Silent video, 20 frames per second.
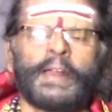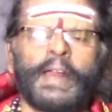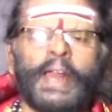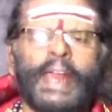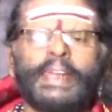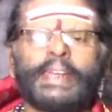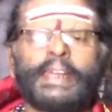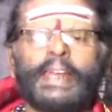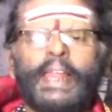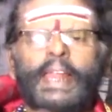
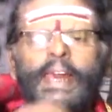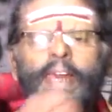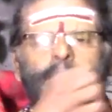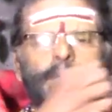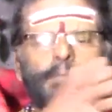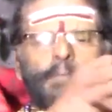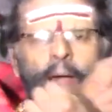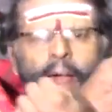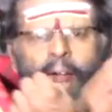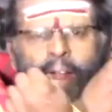கைகளை
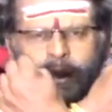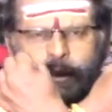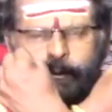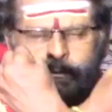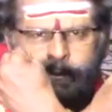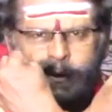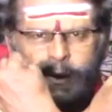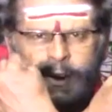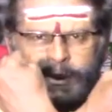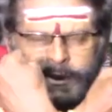மாறி
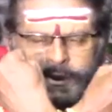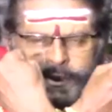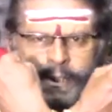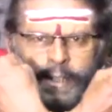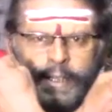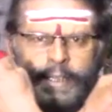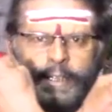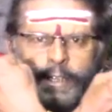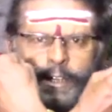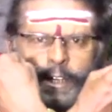பிடித்து
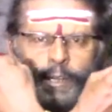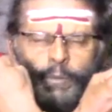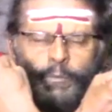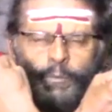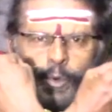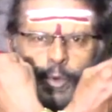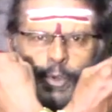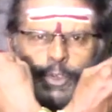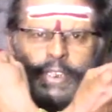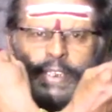
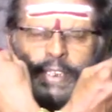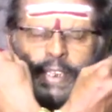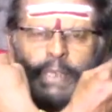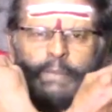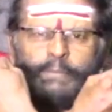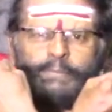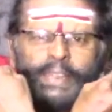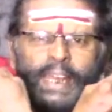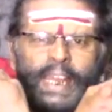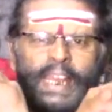மூன்று
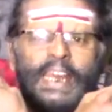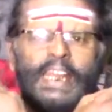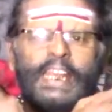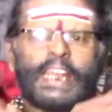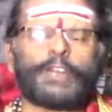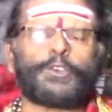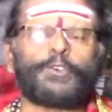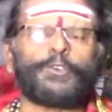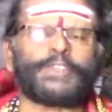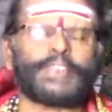தரம் தலையிலே
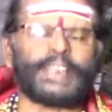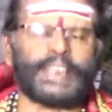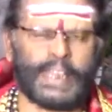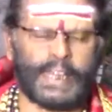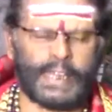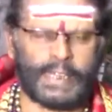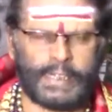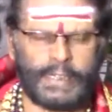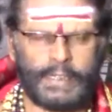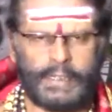
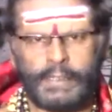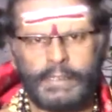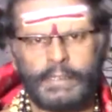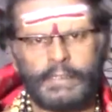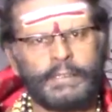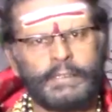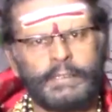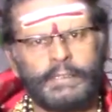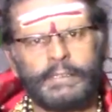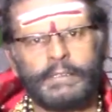குட்டினார்கள்
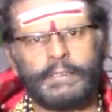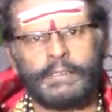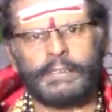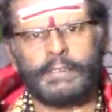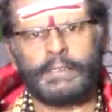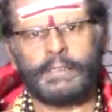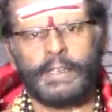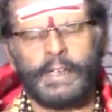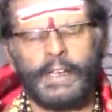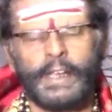
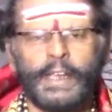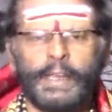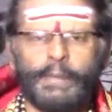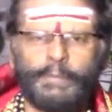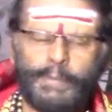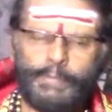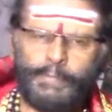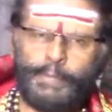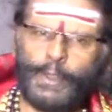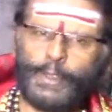
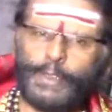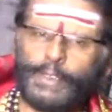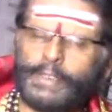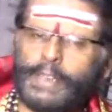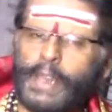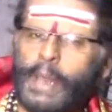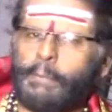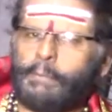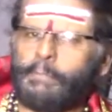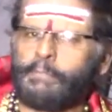இப்பொழுது
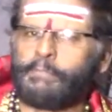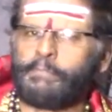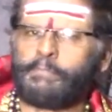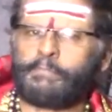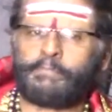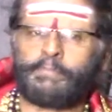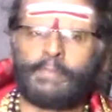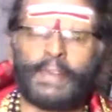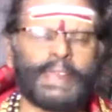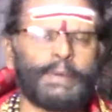நாம்
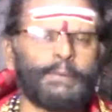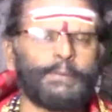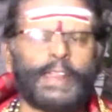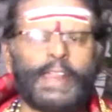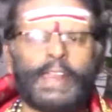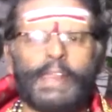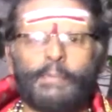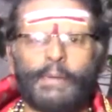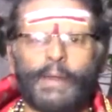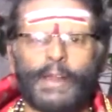
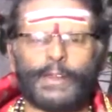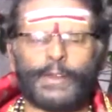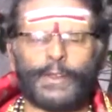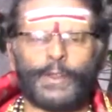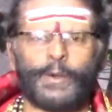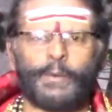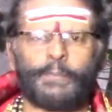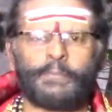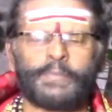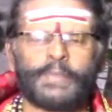நடைமுறையில்
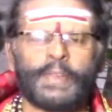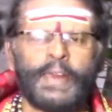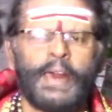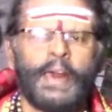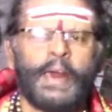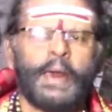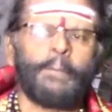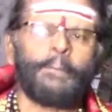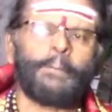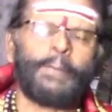பார்க்குறோம்
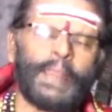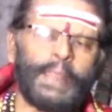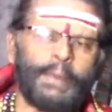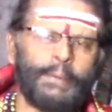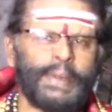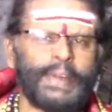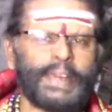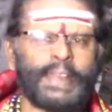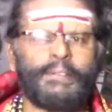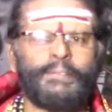பல
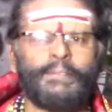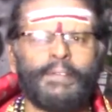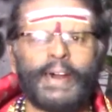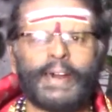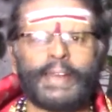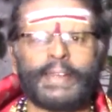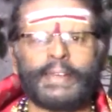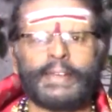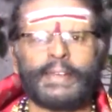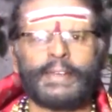பேர்
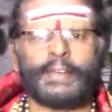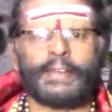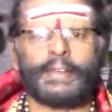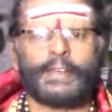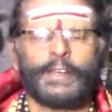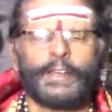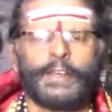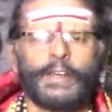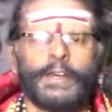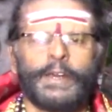அவ்வாறு
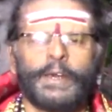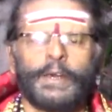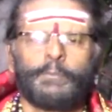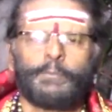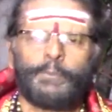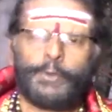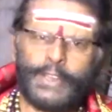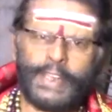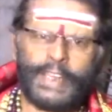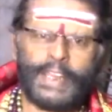
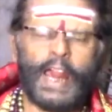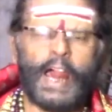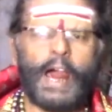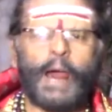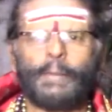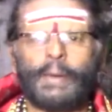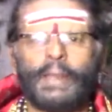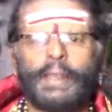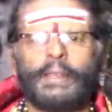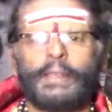
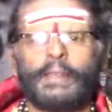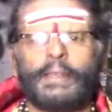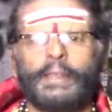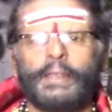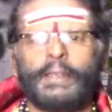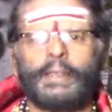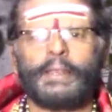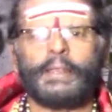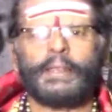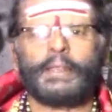புரியாமல்
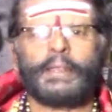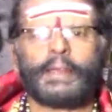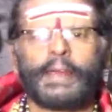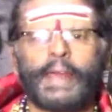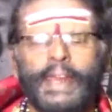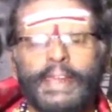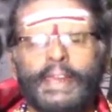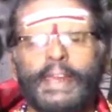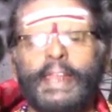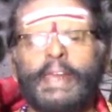
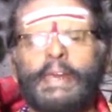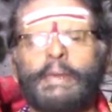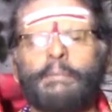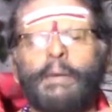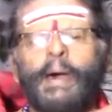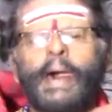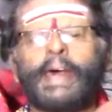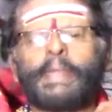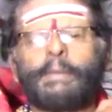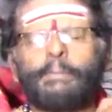கைகளை
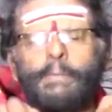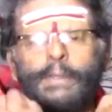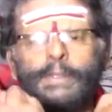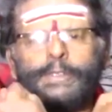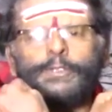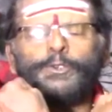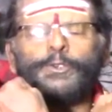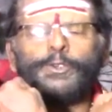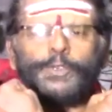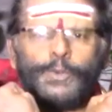மாறி
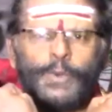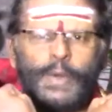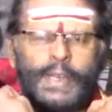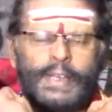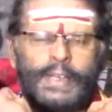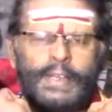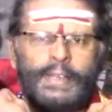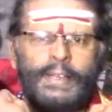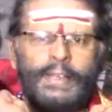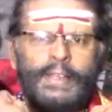பிடித்து
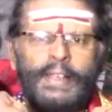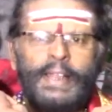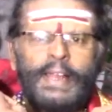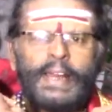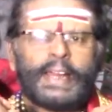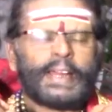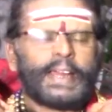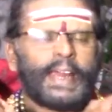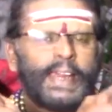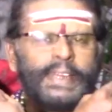குட்டுவார்கள்
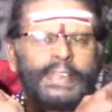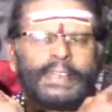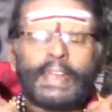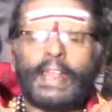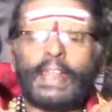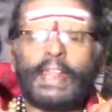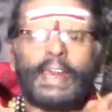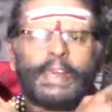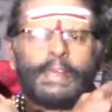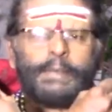
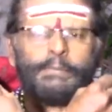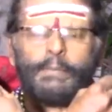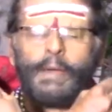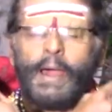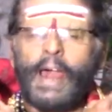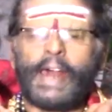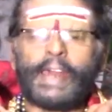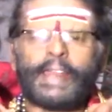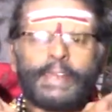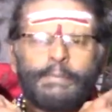கைகளை
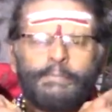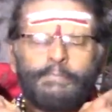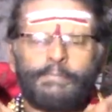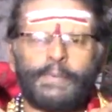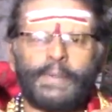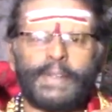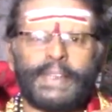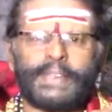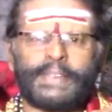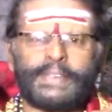மாறி
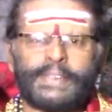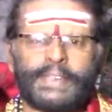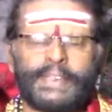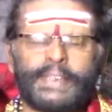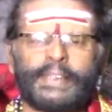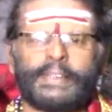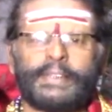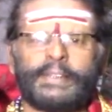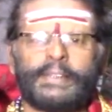பிடித்து